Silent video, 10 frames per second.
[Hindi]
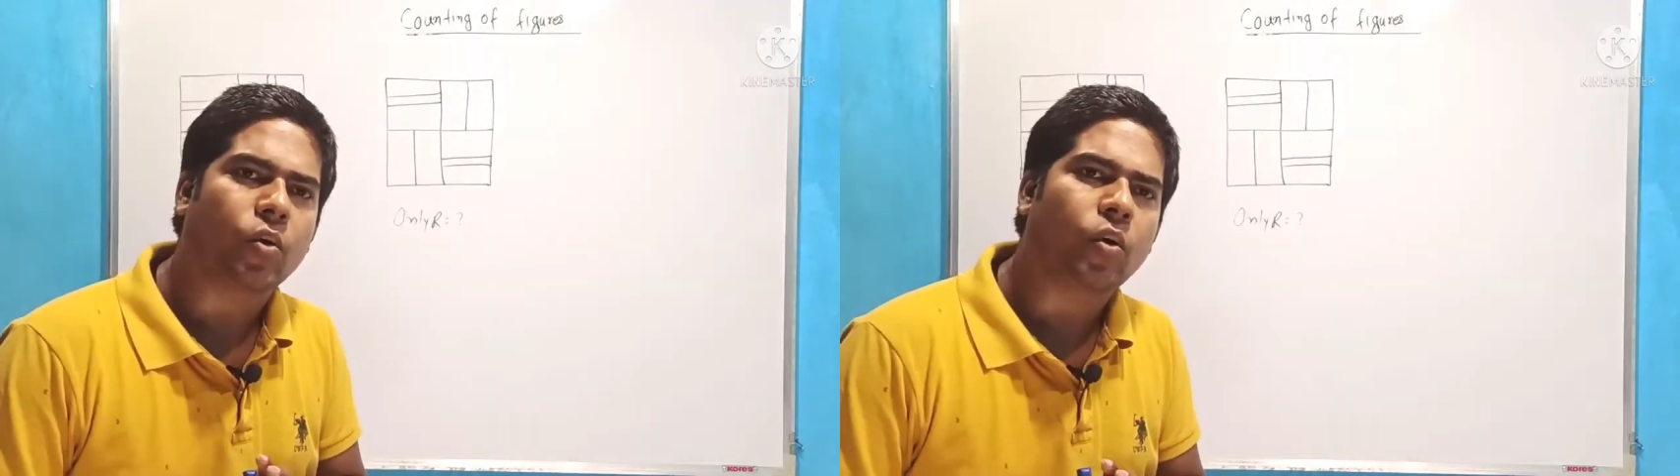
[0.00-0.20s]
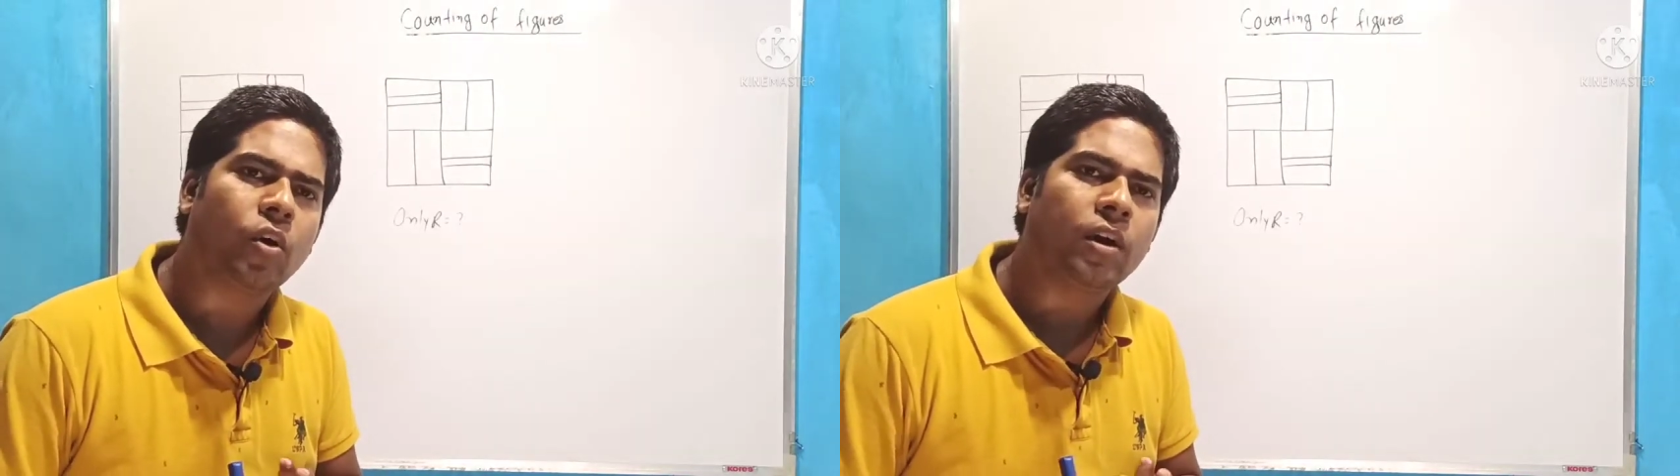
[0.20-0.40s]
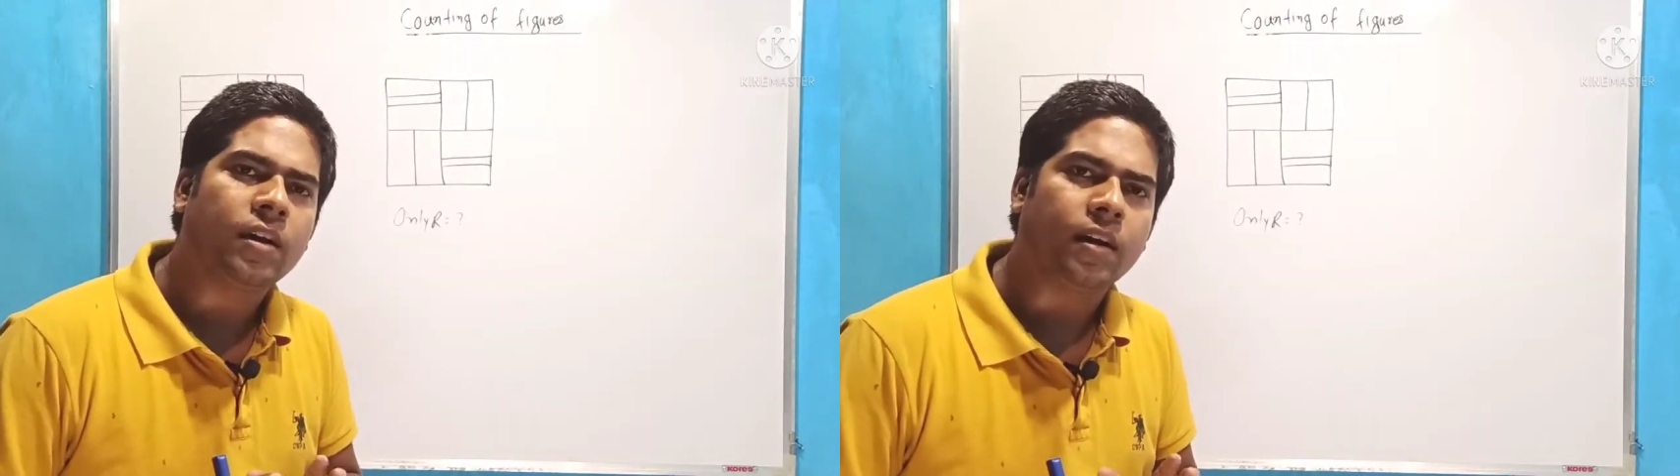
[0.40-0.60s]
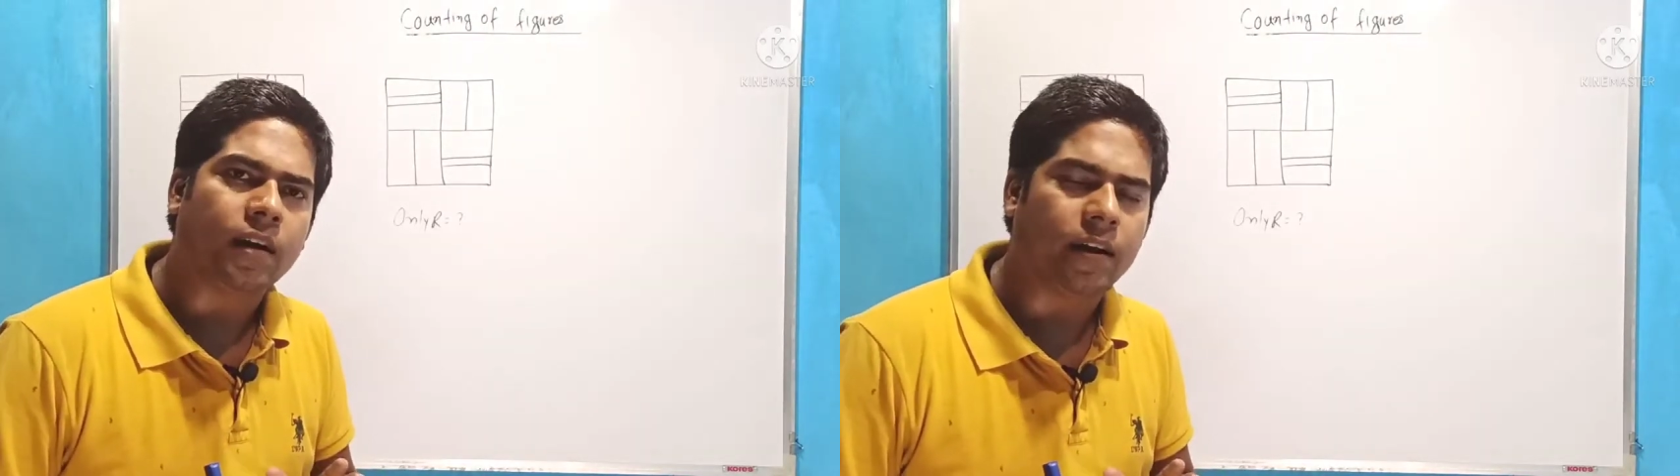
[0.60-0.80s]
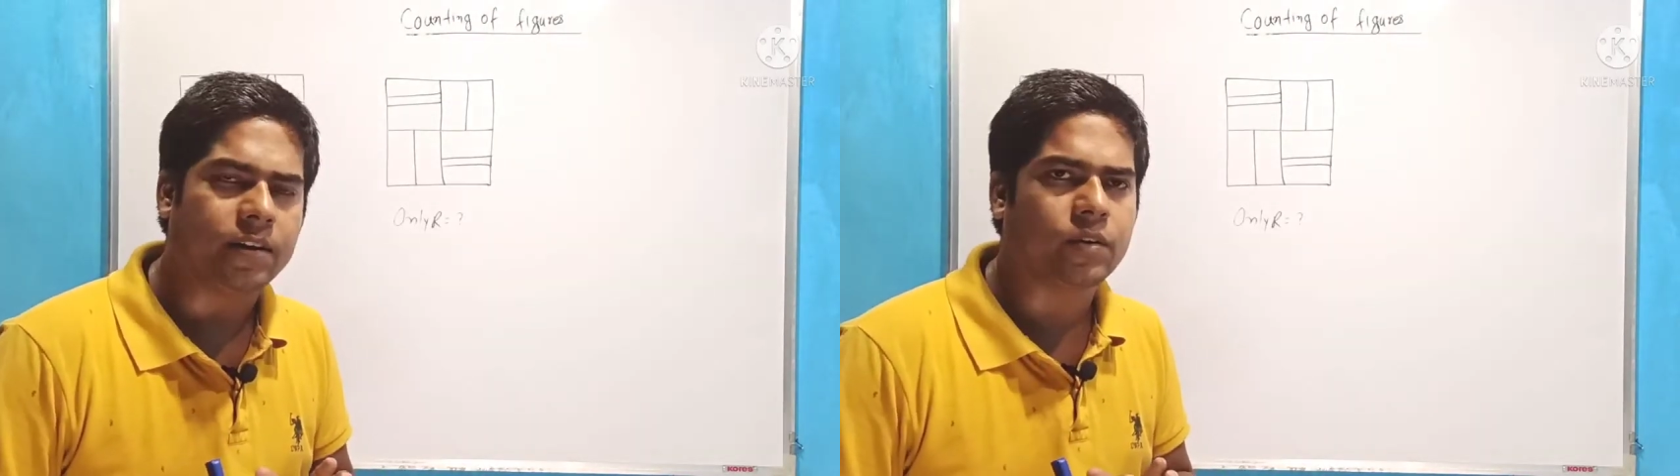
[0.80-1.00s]
को
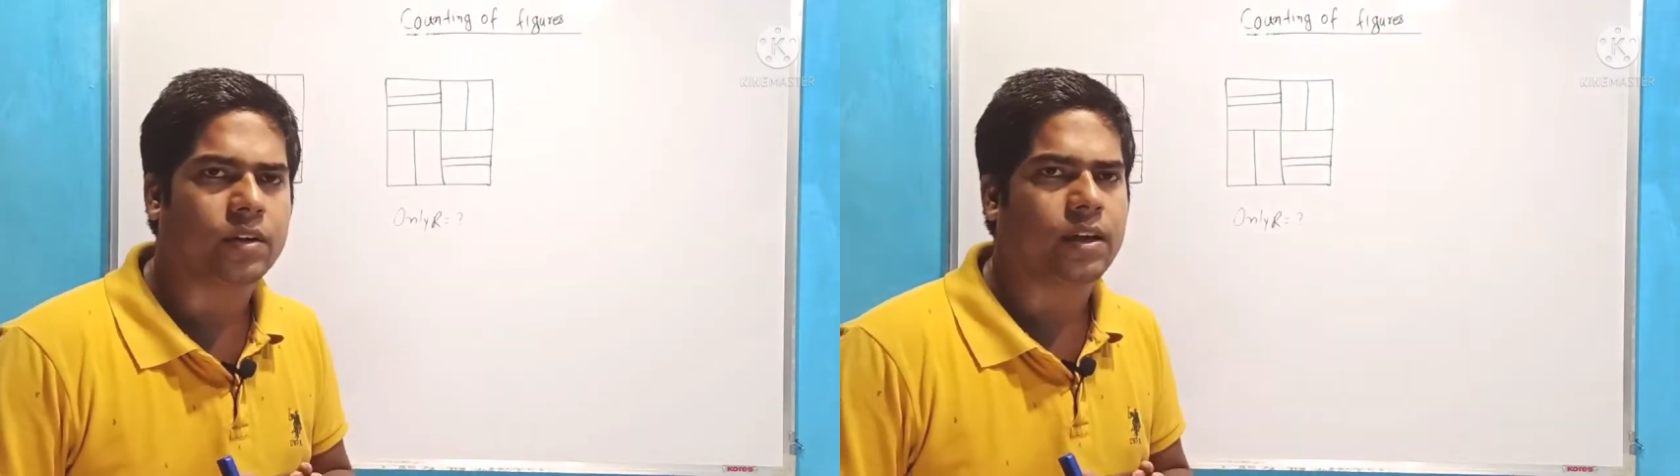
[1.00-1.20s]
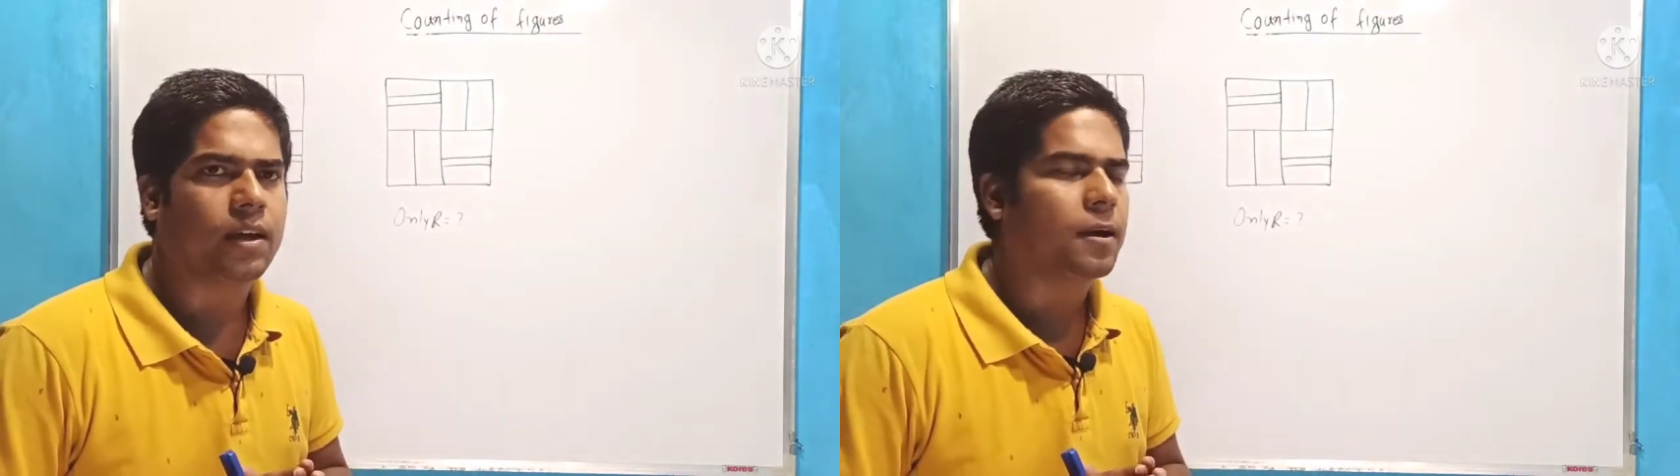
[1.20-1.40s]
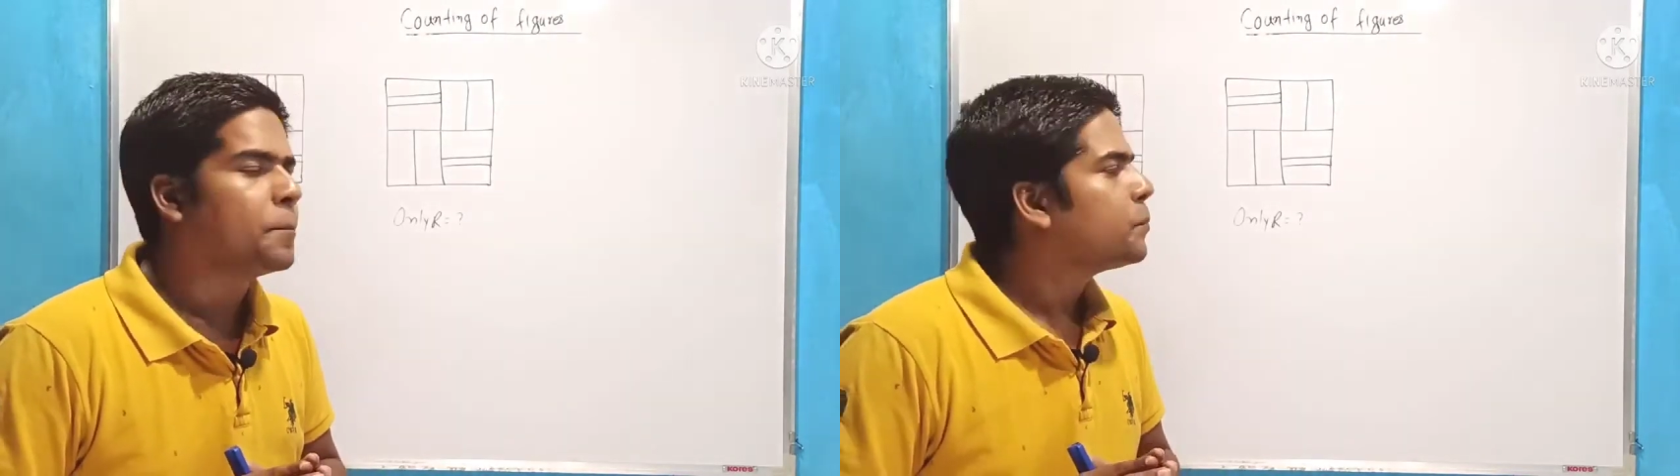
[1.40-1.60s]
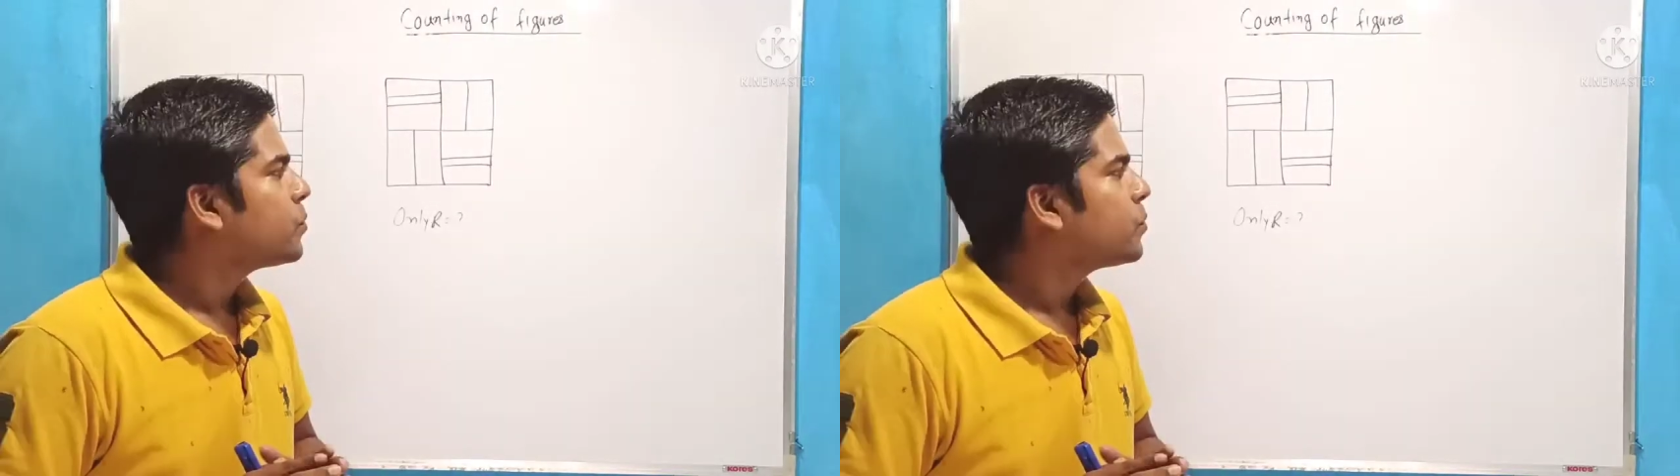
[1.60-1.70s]
नहीं जोड़ा जाएगा